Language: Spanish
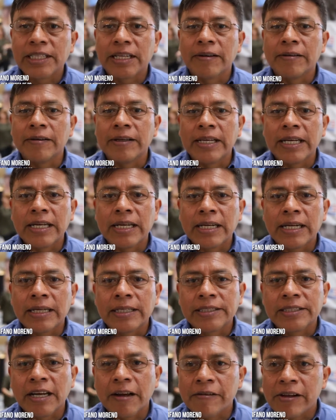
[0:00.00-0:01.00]

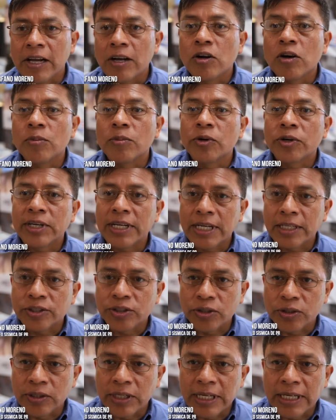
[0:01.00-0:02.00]
sabían, sabían cómo
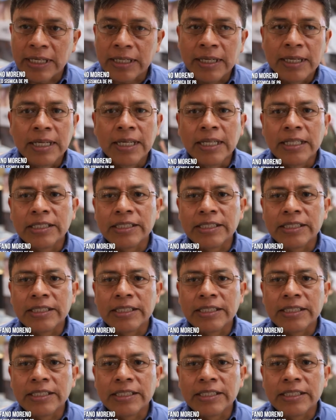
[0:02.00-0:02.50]
reaccionar,